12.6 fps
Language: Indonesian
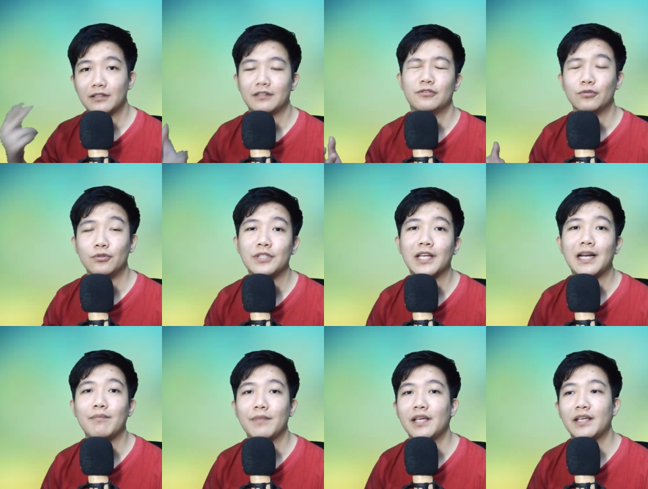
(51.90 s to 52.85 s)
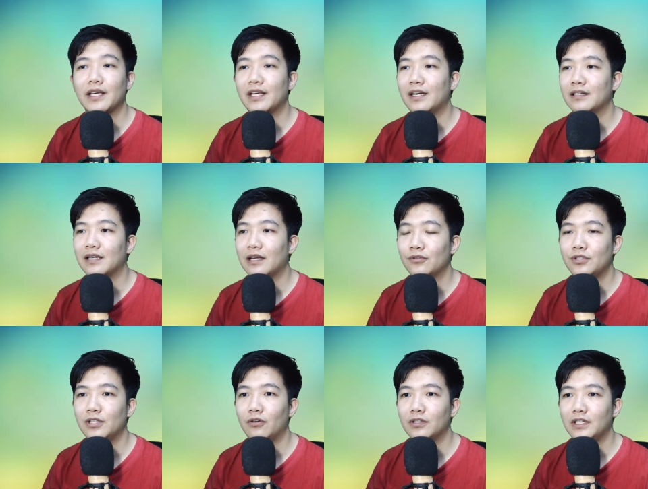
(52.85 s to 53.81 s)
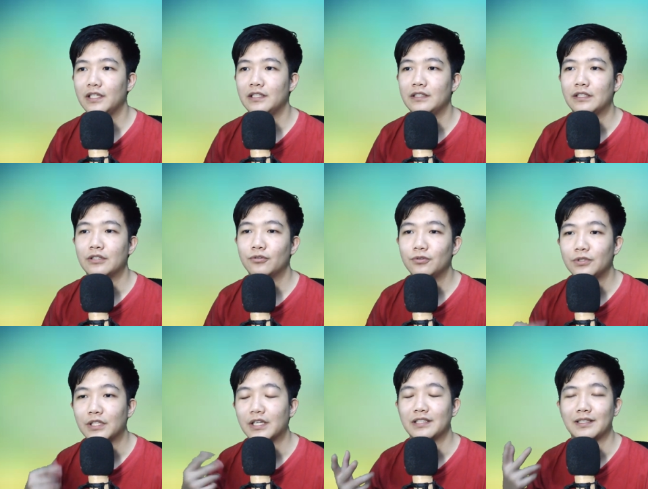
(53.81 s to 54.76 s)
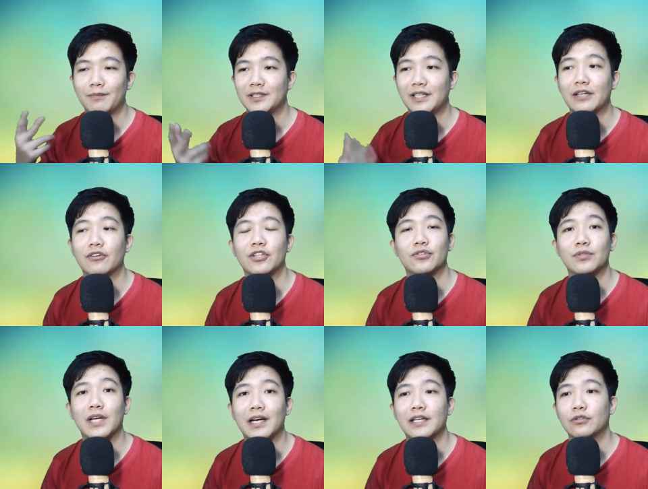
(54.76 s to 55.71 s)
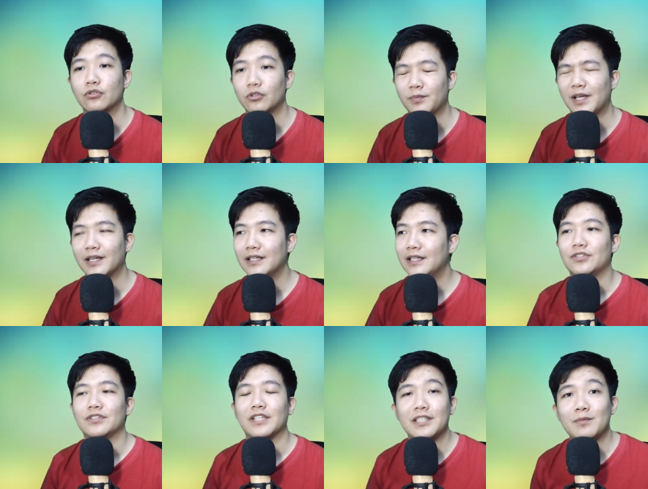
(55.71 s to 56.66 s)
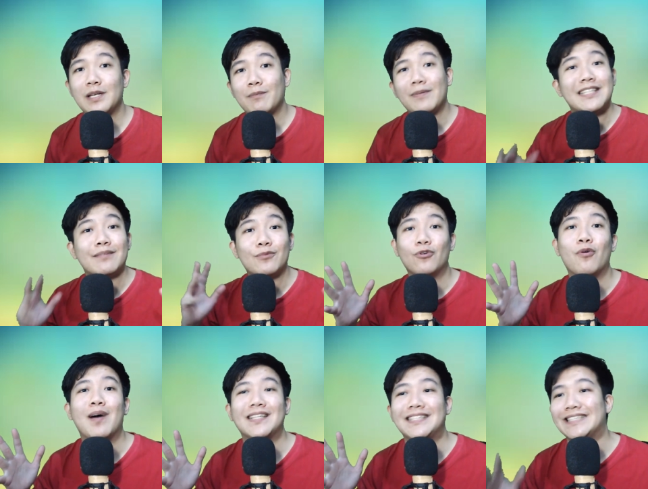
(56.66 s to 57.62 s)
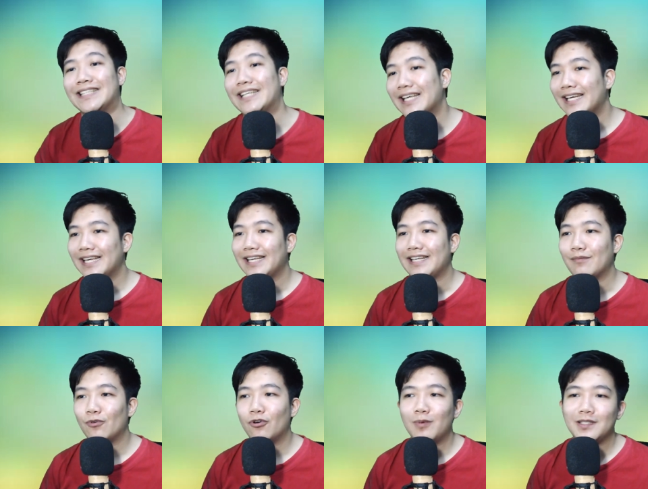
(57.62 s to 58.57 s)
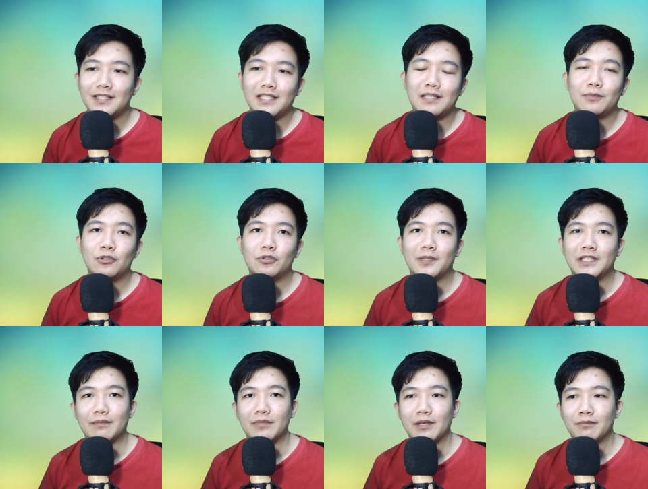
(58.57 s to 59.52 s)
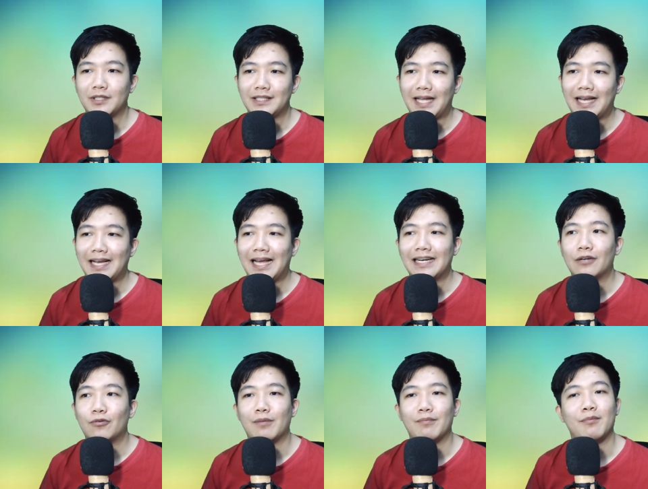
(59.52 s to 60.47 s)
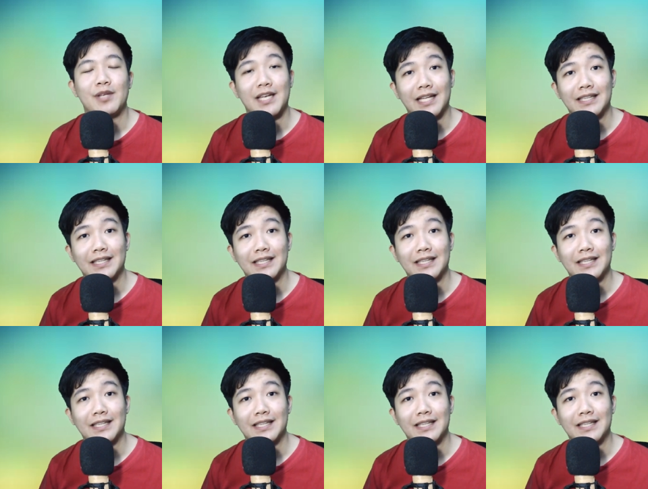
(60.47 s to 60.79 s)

dulunya rame kayak Ragnarok Seal Online itu udah sampai Dragon Age juga akan ditutup ya jadi sebenarnya apa sih yang mau gue bahas di sini yang mau gue bahas ini adalah penutupan game-game entah karena kurang peminat